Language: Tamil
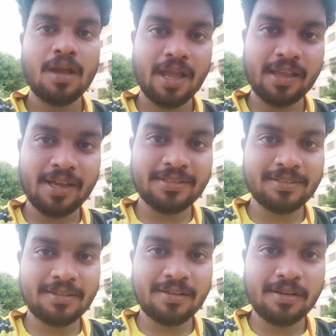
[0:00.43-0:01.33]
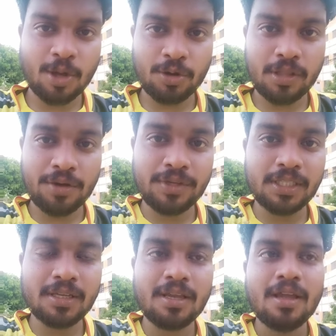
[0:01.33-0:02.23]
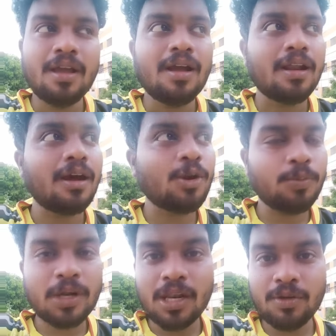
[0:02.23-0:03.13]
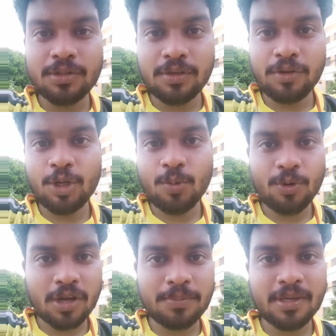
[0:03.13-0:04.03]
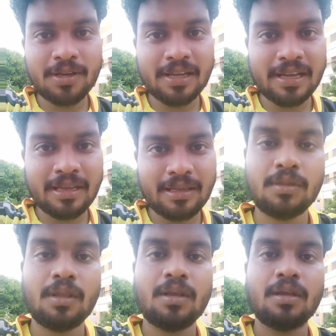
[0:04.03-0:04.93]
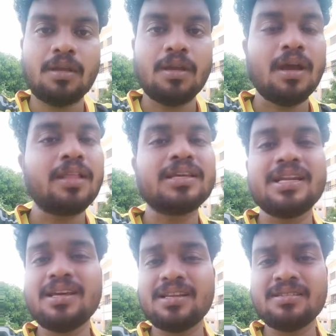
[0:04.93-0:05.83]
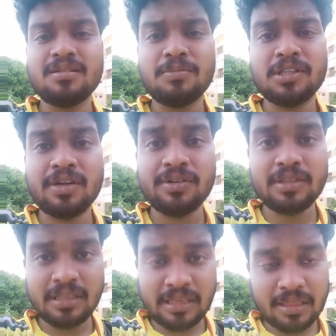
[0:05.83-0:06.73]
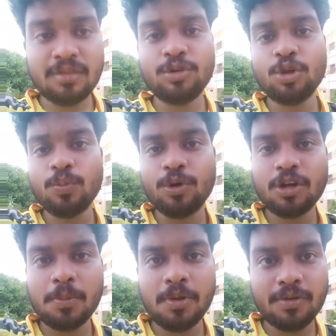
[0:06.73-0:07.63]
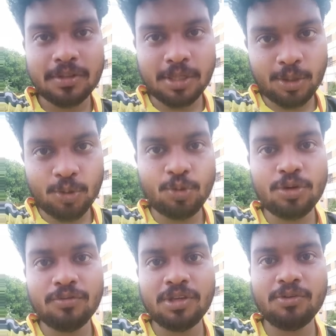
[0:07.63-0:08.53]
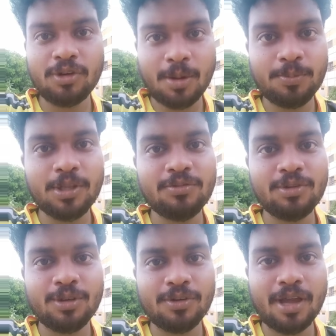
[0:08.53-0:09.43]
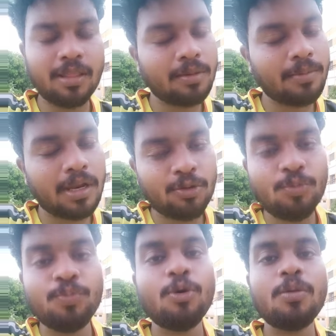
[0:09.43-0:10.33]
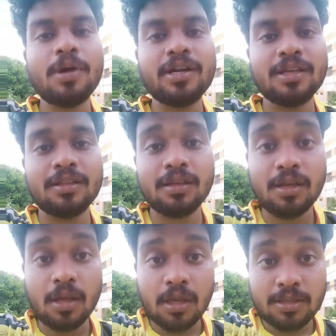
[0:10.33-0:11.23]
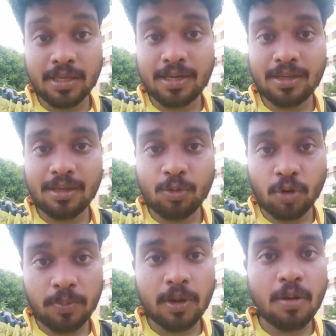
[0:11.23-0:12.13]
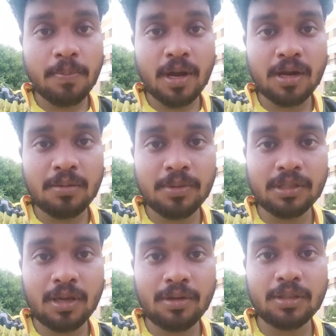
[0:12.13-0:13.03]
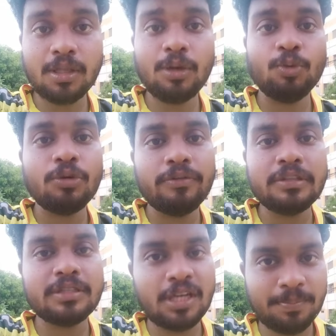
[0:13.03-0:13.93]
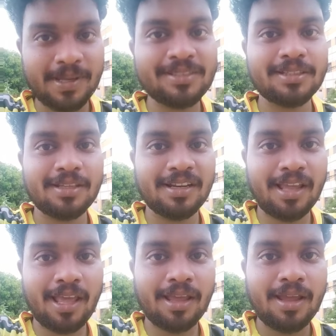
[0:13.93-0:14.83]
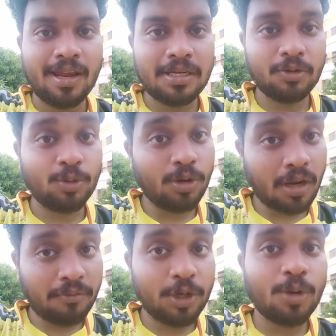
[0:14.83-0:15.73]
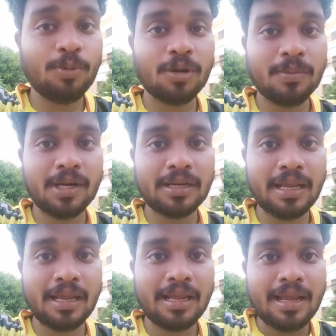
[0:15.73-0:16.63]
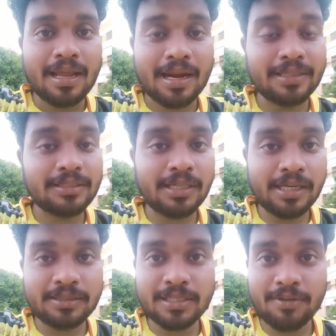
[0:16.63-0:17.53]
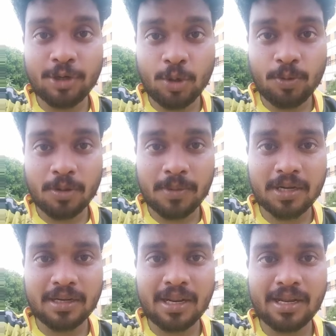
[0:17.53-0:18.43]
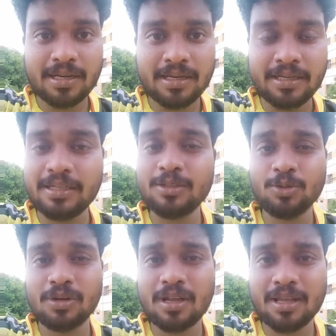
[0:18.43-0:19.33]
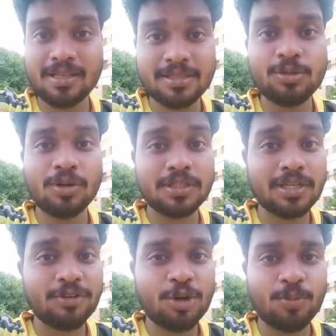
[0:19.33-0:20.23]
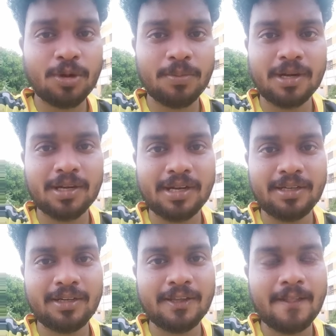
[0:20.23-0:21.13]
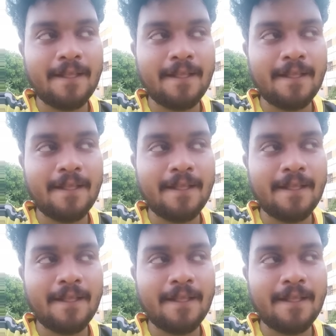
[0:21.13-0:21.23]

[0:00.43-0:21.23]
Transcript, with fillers: ஹாய் காய்ஸ் நான் உங்கள் தாவித் நான் ரொம்ப நாளாக வந்து வீடியோ போடாமையே இருக்கேன் அதுக்கு என்ன ரீசன் பார்த்தா வந்து எந்த வீடியோ போட்டாலுமே வந்து நூறு வியூ ஐம்பது வியூ அதுக்கு மேலே எதுவும் போக மாட்டேங்குது சரி ஒரு பக்கம் பார்க்கலான்னு பார்த்தா வந்து உனக்கு வந்து சரியாக பேச தெரியல நீ வந்து ஒழுங்காக வீடியோ போட மாட்டேற கன்சிஸ்டன்சியாக வீடியோ போட மாட்டேறேன்ட்டு சொல்கிறாங்க அதாச்சும் தொடர்ச்சியாக வீடியோ போட மாட்டேறேன்ட்டு